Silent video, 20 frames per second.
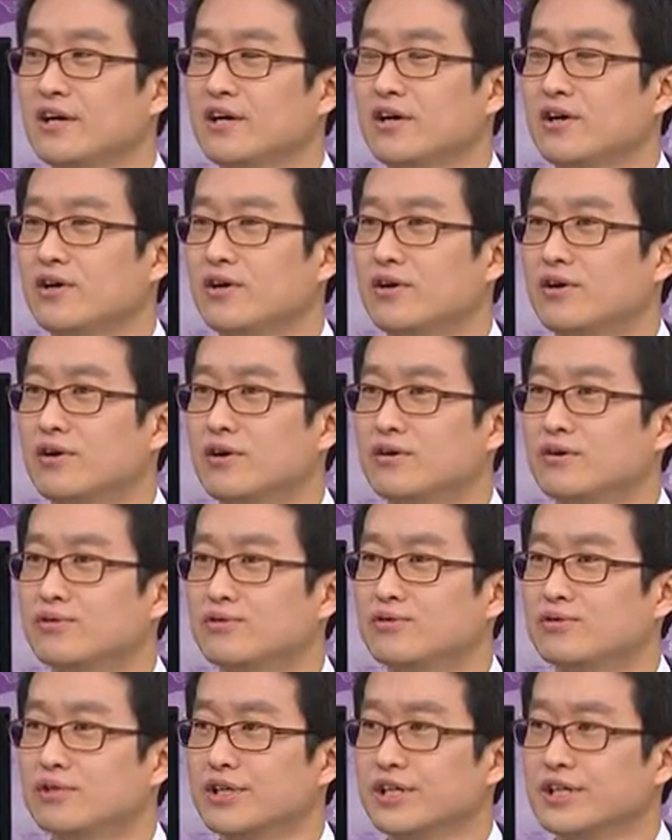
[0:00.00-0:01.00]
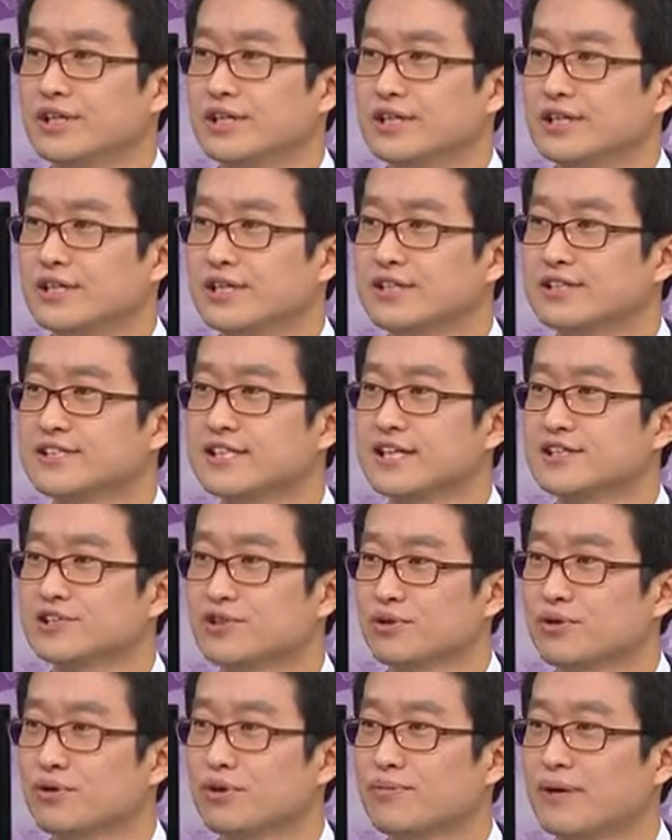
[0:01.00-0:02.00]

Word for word: 어, 우리 일상적으로